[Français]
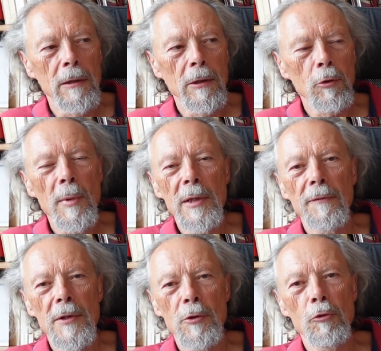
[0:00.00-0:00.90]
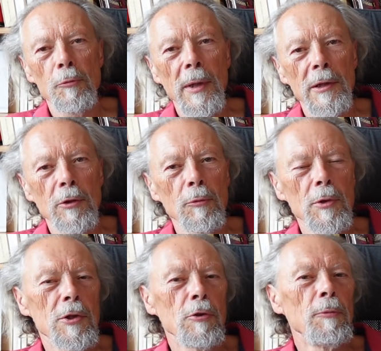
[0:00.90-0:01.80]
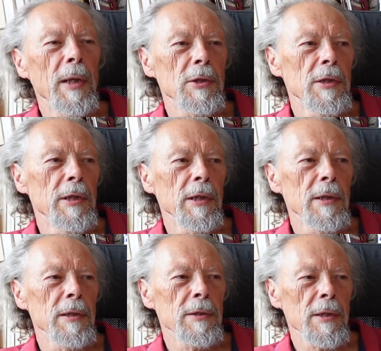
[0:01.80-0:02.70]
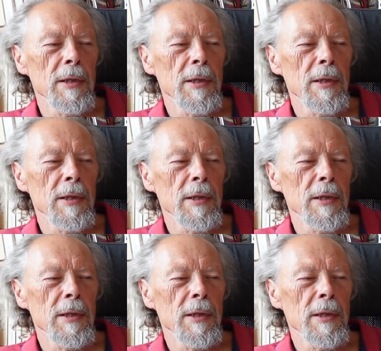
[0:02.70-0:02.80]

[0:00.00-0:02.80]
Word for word: Dans le manifeste du Parti communiste de Marx et d'Engels,